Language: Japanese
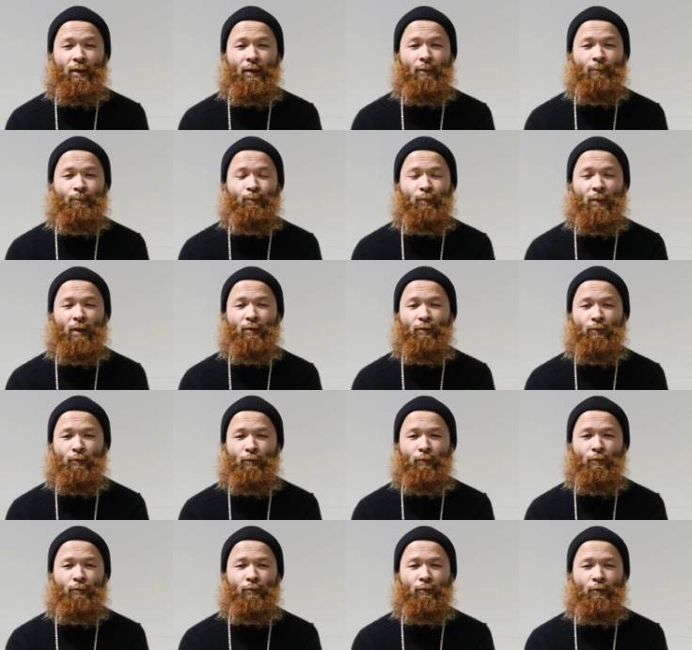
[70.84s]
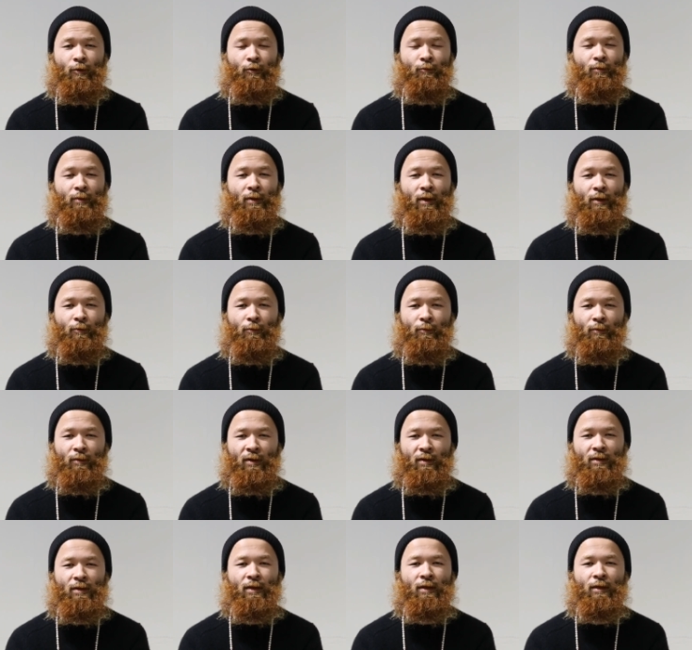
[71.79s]
て、でその指輪の
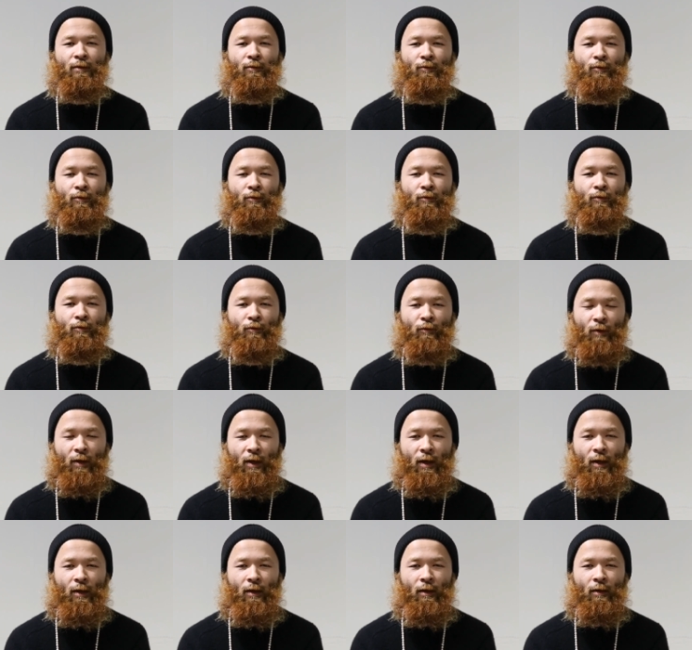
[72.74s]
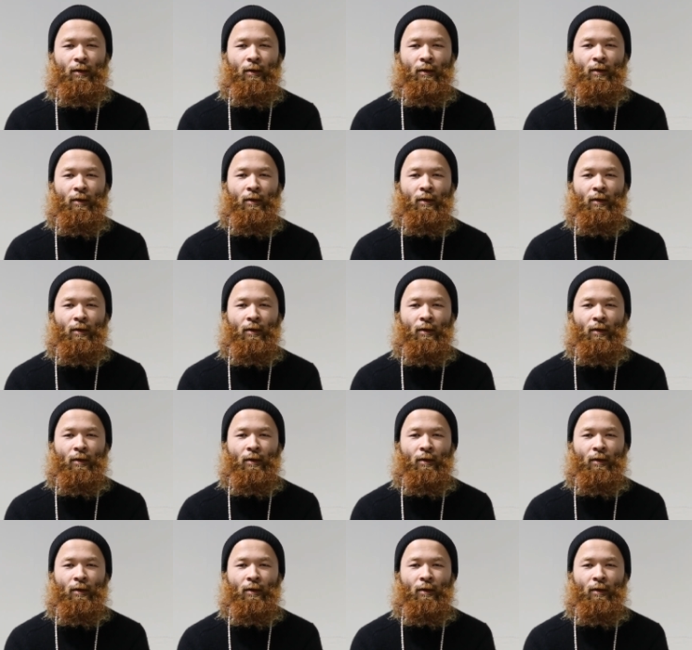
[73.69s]
デザインというのが、